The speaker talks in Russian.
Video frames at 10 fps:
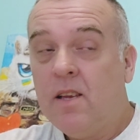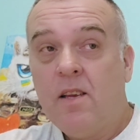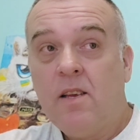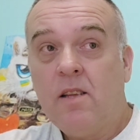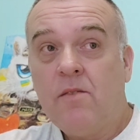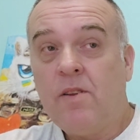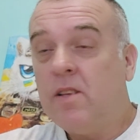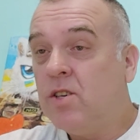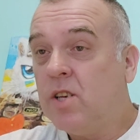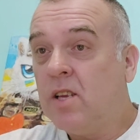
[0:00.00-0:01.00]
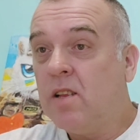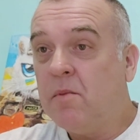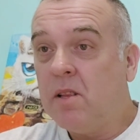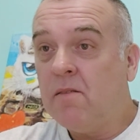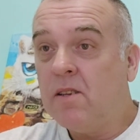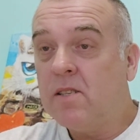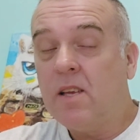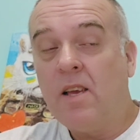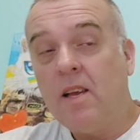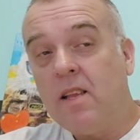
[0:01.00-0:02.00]
2000 километров
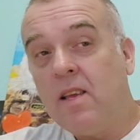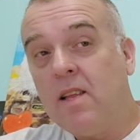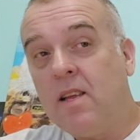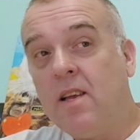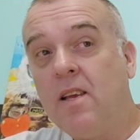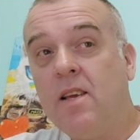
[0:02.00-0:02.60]
расстояния, да,